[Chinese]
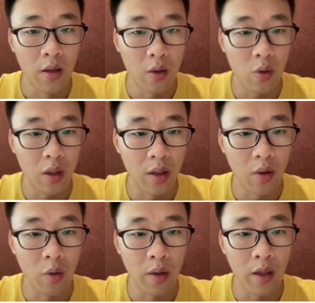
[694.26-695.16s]
具体的
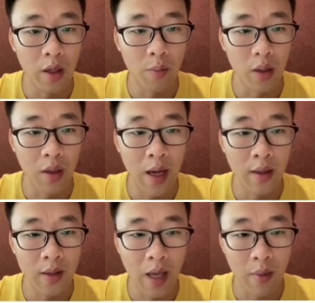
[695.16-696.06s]
我们可以
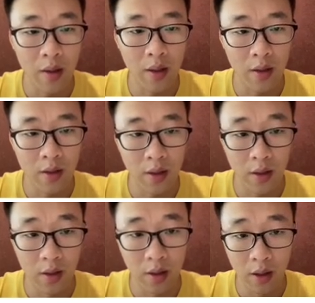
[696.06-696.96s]
看下面的这
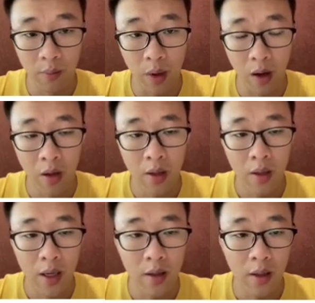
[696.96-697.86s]
一个表，
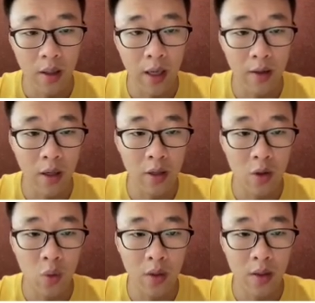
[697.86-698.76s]
可以看到在
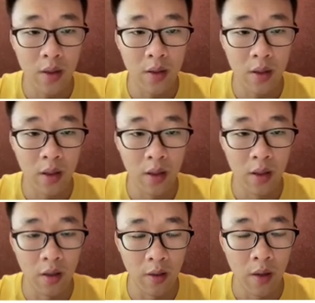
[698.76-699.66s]
中间的这
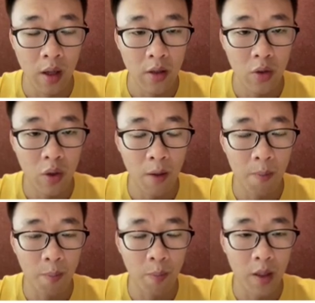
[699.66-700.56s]
个计算
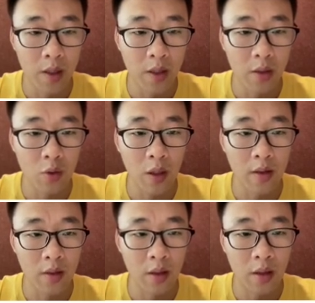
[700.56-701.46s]
密集型算
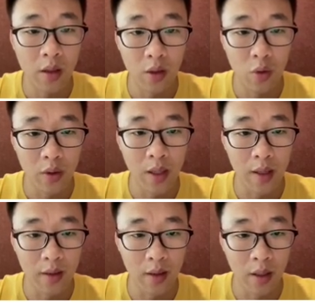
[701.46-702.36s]
子的个数这
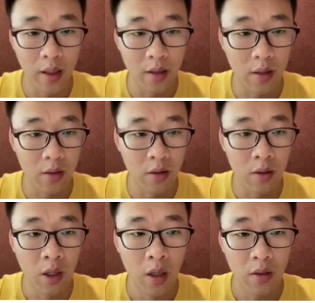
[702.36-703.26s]
样的一列，其
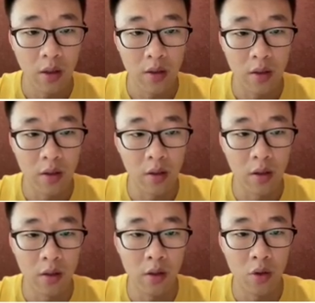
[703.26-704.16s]
实 DISC
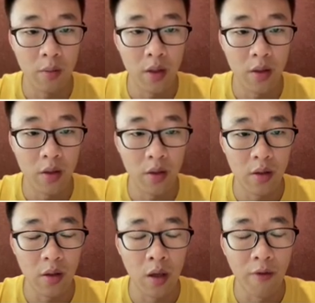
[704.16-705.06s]
的计算密集型
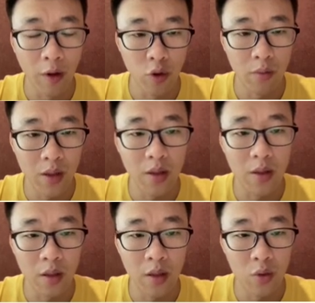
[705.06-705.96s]
仿存密集
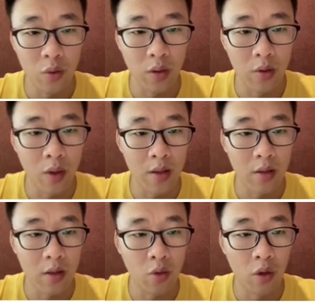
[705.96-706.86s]
型个数的算
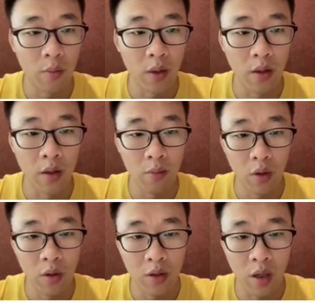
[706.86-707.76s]
子是会比
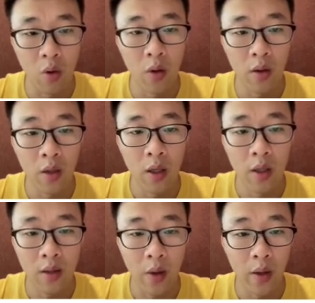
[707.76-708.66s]
Nimble 少
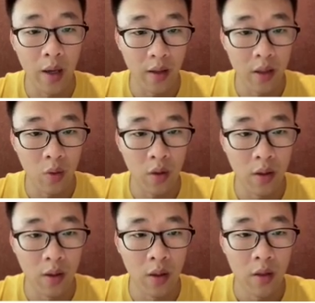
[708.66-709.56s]
大约2000多
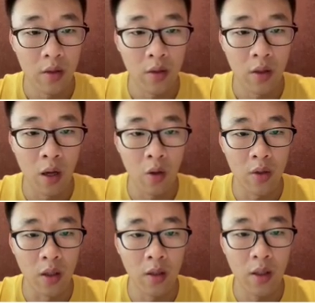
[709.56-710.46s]
个。然后
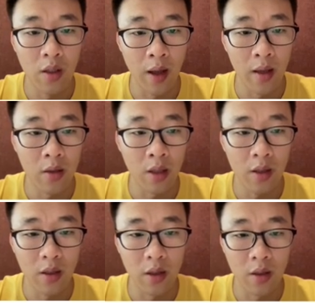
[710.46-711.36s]
整体
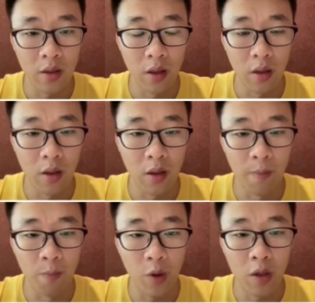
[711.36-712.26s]
的这个
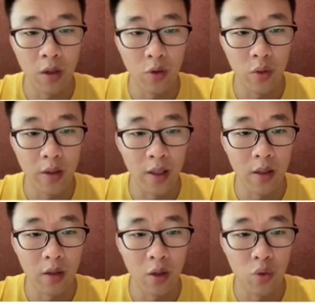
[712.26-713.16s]
kernel数的减
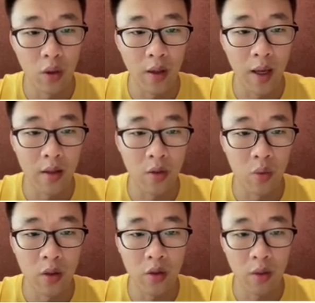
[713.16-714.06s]
少也主要来自
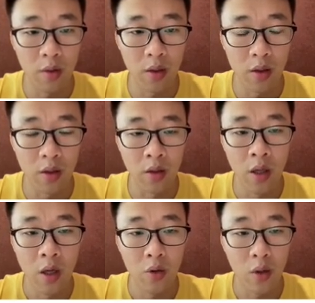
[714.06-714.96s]
于计算密集型
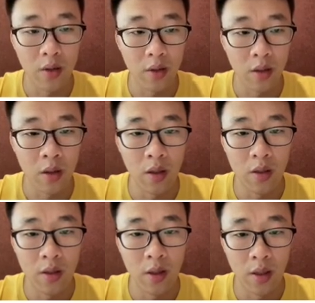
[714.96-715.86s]
算子
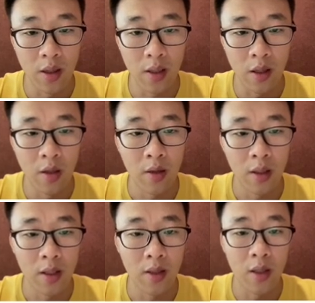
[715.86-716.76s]
的减少，
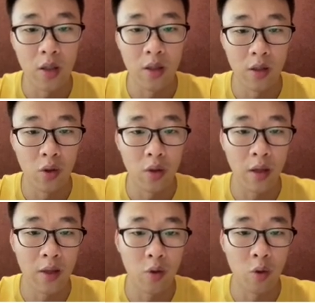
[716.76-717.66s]
那这个减少其实就是
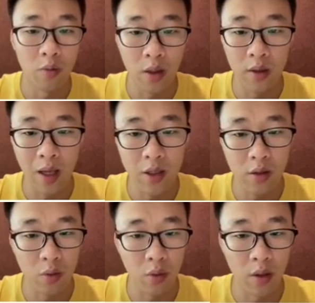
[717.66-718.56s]
来自于我们更大
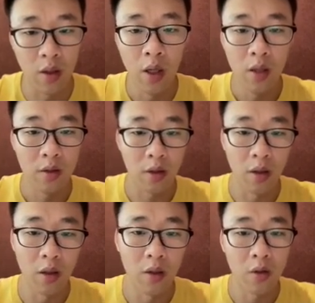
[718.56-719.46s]
尺度的这
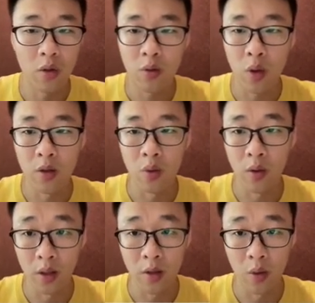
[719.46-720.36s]
个算子
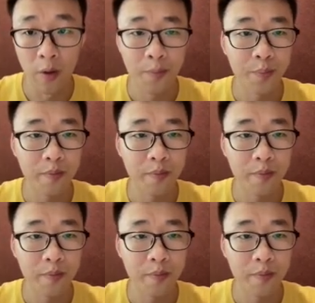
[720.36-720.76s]
融合策略。